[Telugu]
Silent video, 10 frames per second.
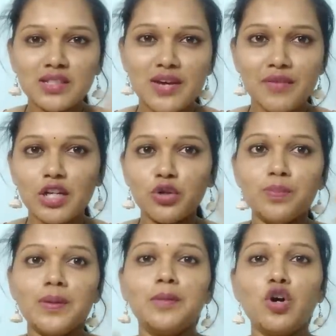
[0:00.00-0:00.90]
చెమట
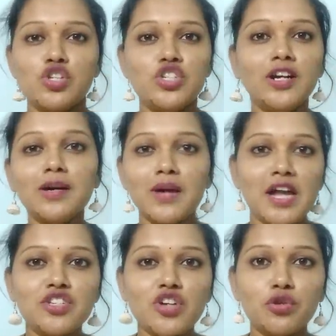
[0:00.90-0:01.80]
రూపంలో వచ్చేయడం
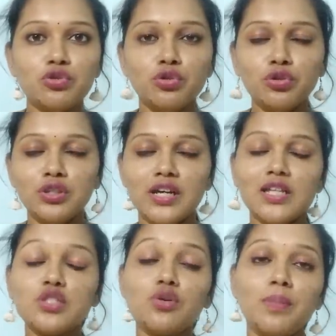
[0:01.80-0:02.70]
కానీ జరుగుతూ ఉంటుంది కదా సో